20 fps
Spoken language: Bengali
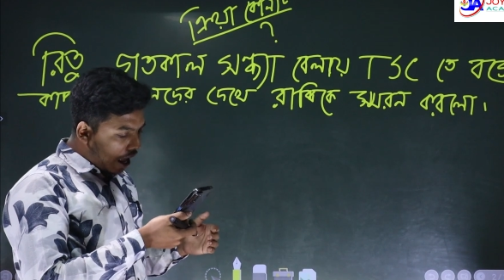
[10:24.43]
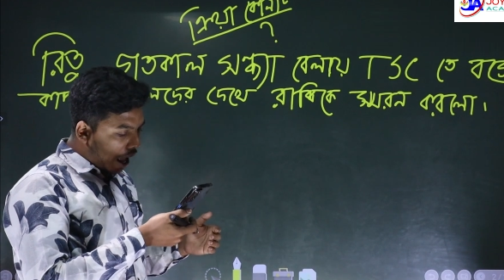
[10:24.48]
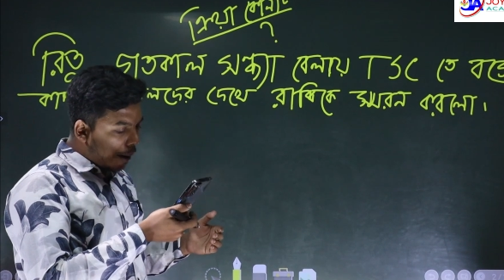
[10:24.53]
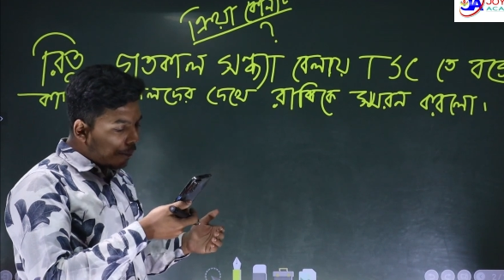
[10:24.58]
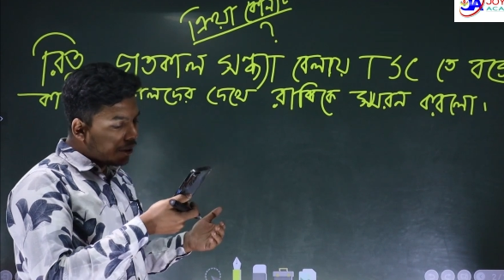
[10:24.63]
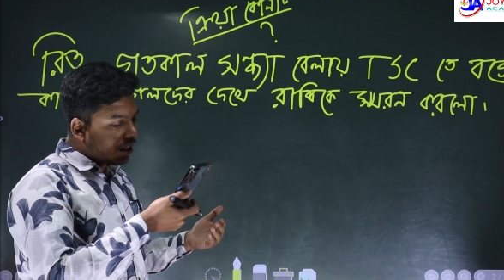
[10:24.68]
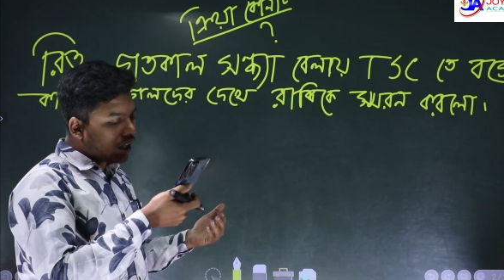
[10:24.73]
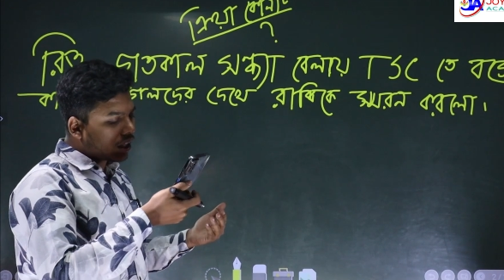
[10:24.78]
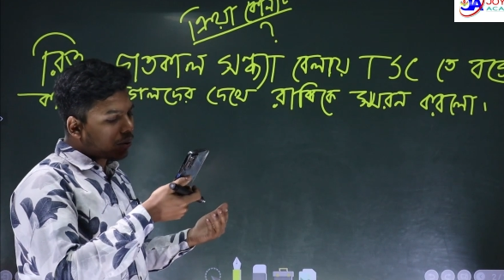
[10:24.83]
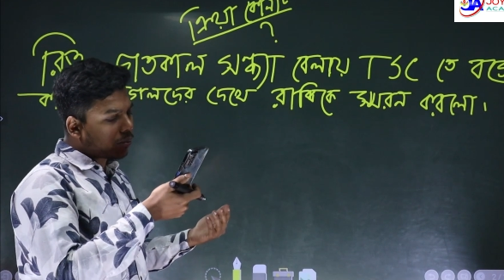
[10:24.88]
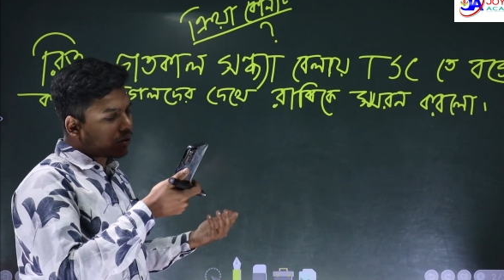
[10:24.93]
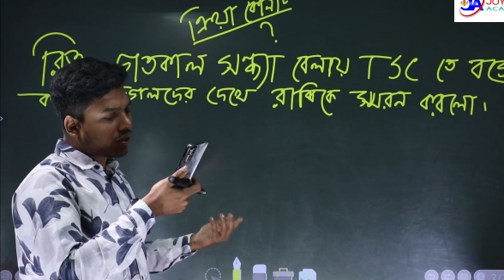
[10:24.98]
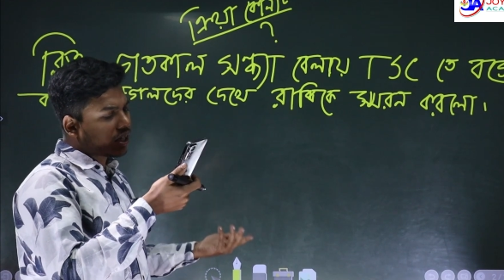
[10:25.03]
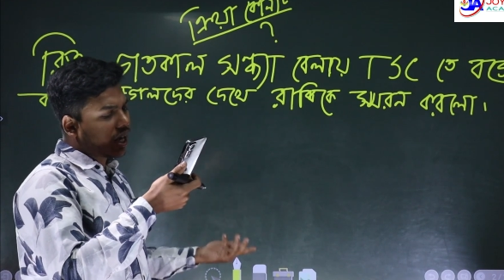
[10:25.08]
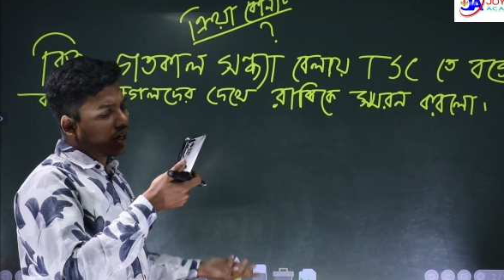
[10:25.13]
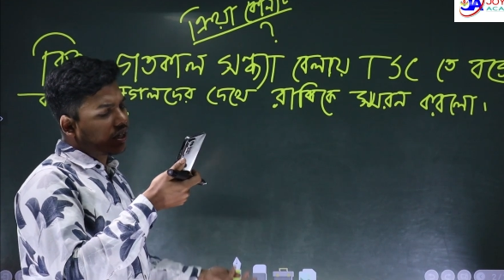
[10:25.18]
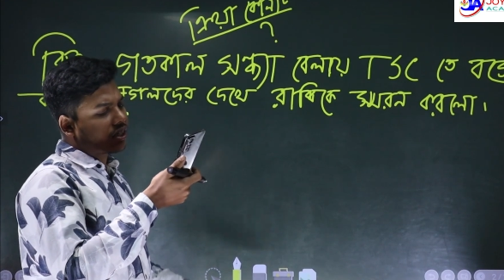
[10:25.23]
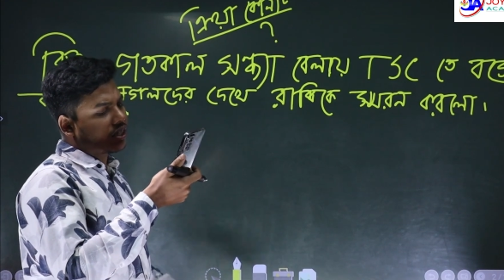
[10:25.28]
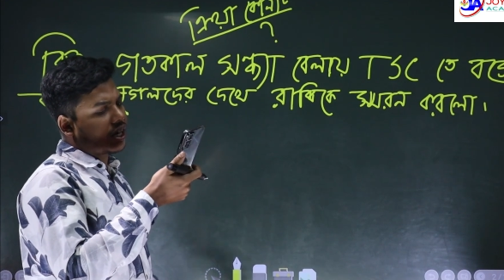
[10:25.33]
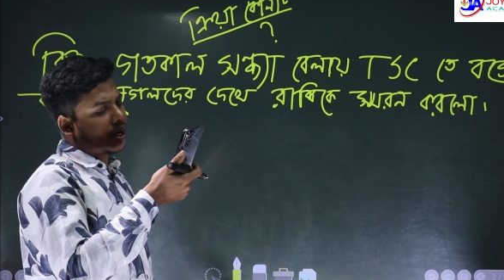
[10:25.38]
আমি দেখতে পাচ্ছি
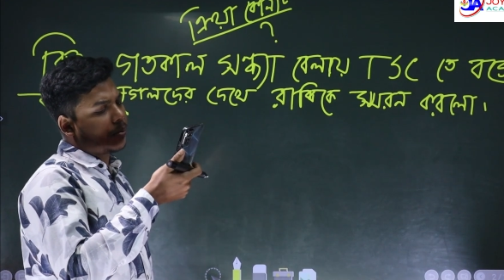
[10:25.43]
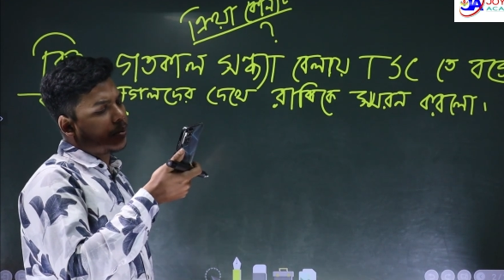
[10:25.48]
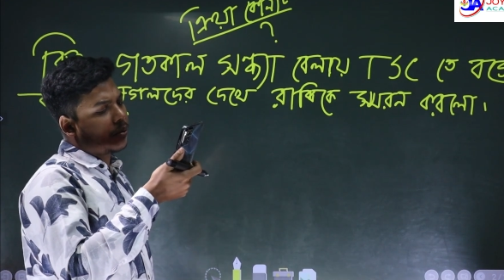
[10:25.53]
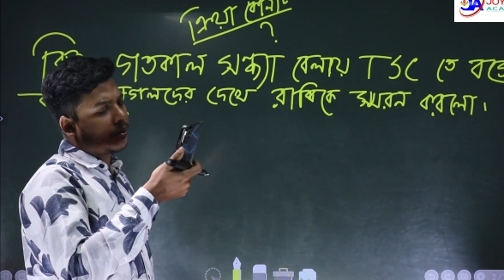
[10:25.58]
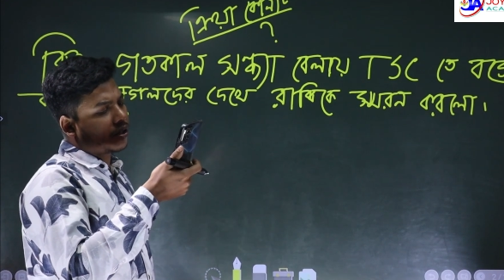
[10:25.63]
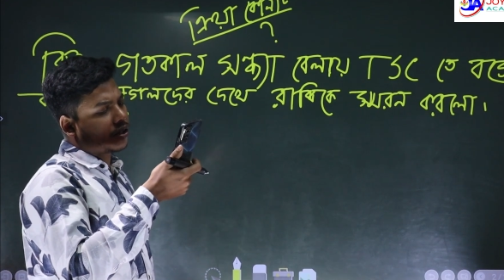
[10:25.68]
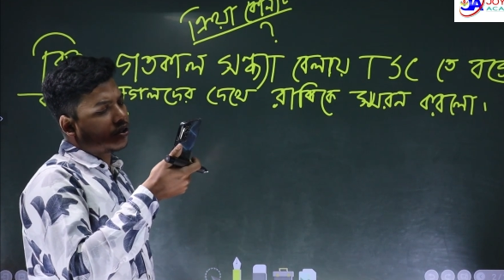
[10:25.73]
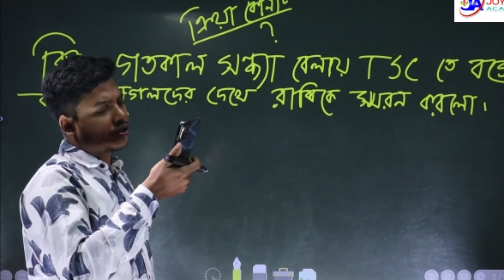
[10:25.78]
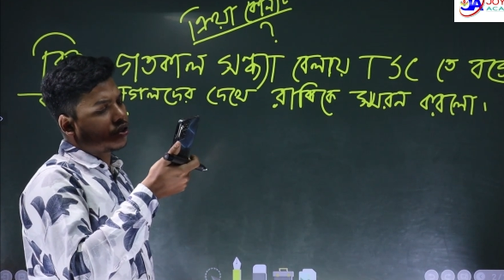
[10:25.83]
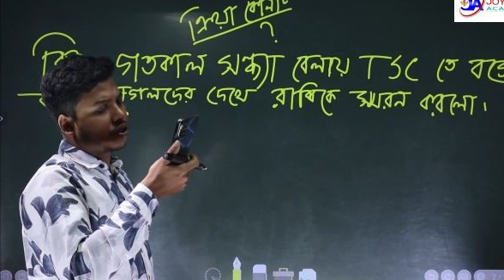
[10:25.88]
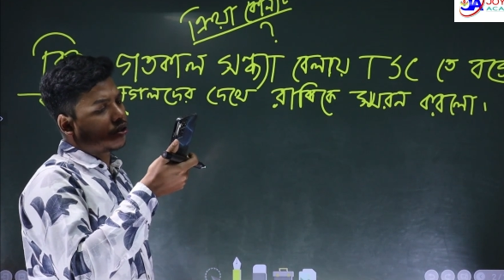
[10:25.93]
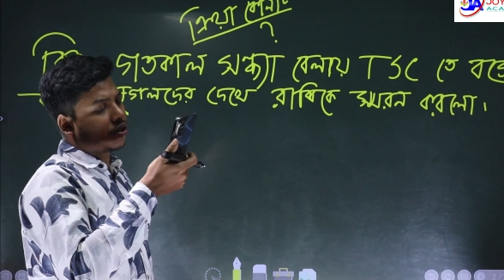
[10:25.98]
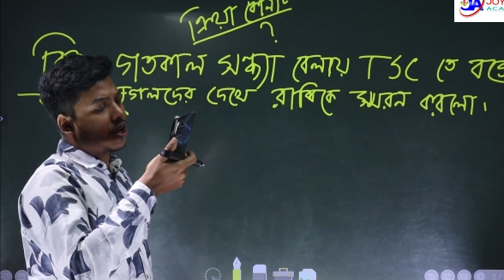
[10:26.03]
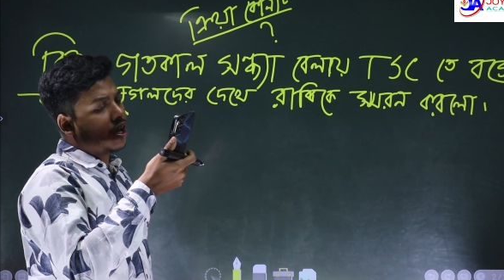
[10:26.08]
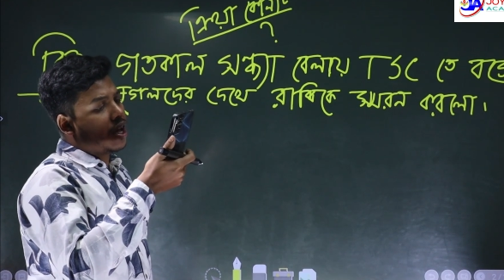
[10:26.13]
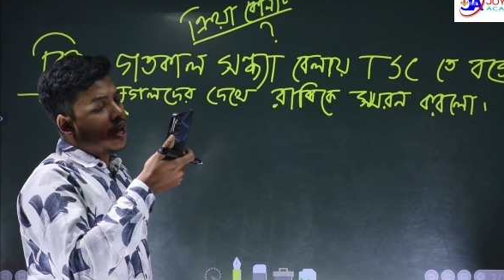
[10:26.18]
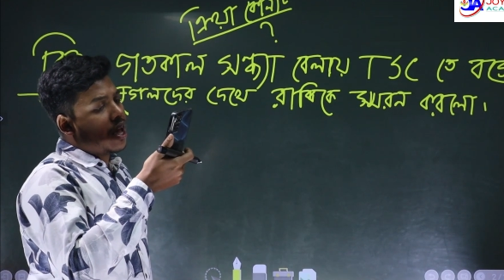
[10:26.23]
আর্যের রাবি বলতে স্মরণ